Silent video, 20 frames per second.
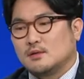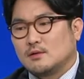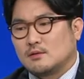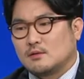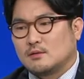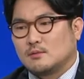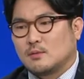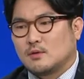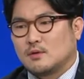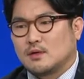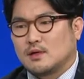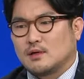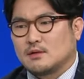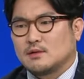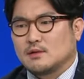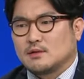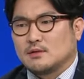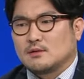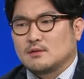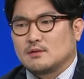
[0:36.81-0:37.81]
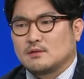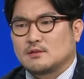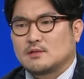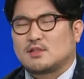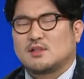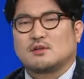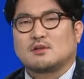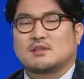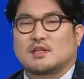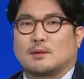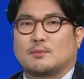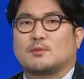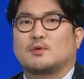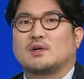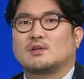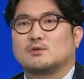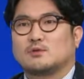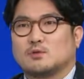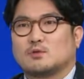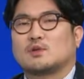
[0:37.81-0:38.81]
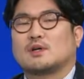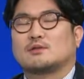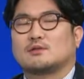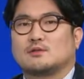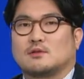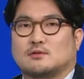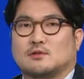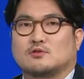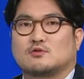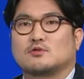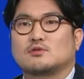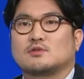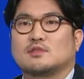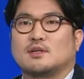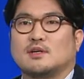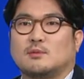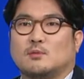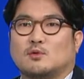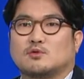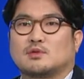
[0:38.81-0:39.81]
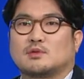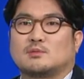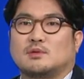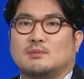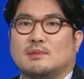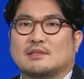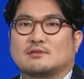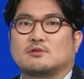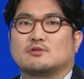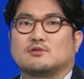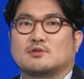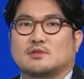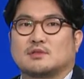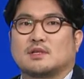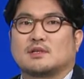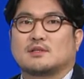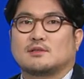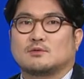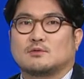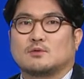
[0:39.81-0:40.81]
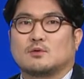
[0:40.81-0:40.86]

어, 뭔가 어, 지역을 대표하는 또 다른 어떤 축제의 모습을 만들 수 있다는